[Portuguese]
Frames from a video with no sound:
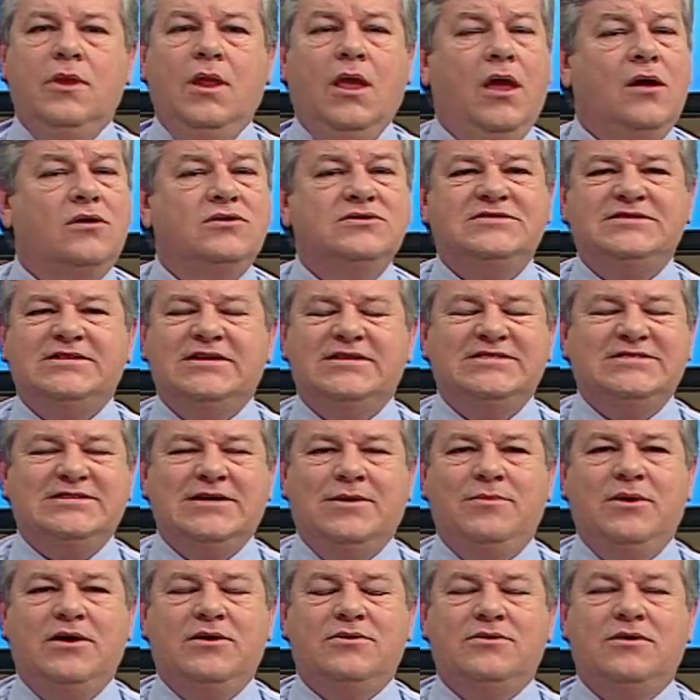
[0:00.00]
É um
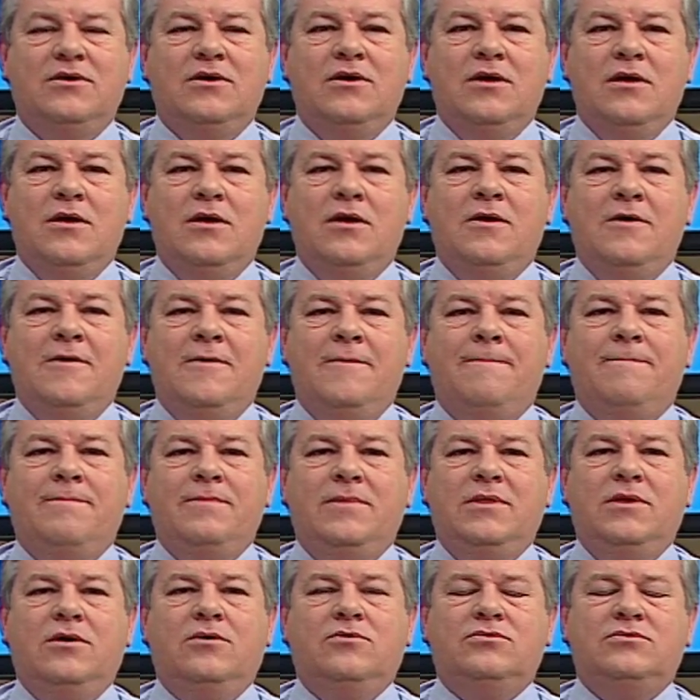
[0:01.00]
distanciamento.
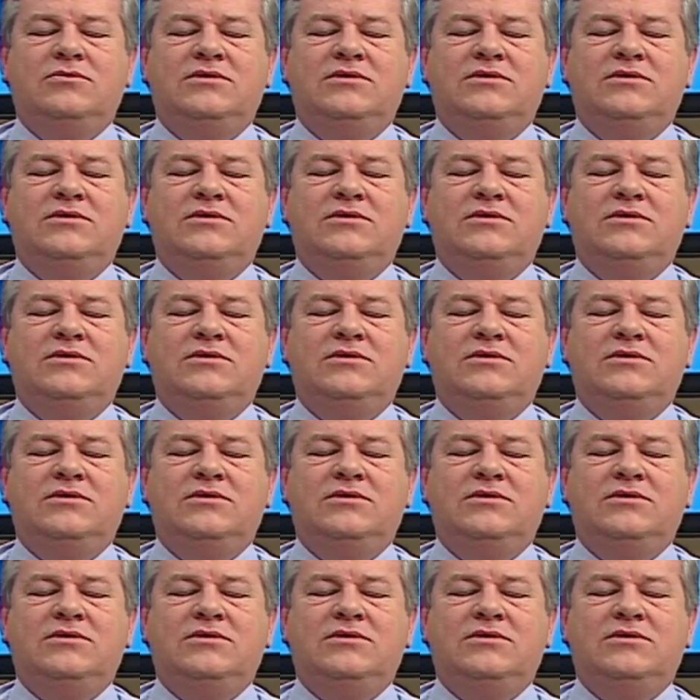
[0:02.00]
E eu